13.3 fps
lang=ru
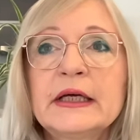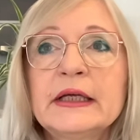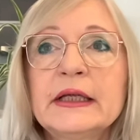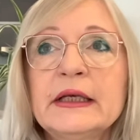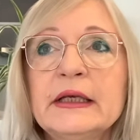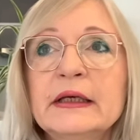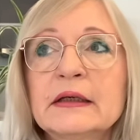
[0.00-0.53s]

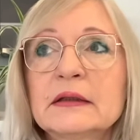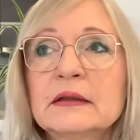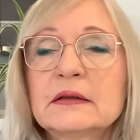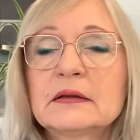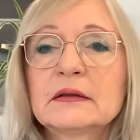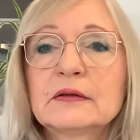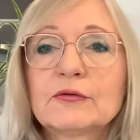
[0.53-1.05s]
И
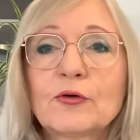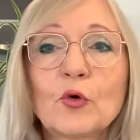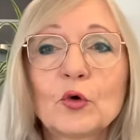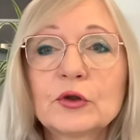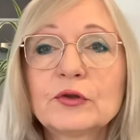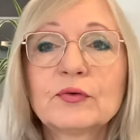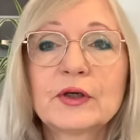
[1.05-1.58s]
э,
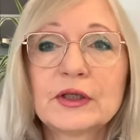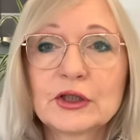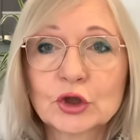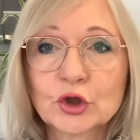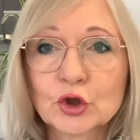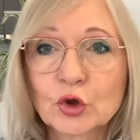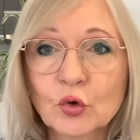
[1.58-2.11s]
вход в эти
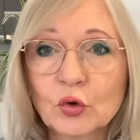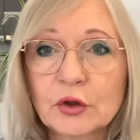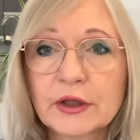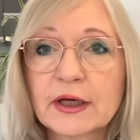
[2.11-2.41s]
школы,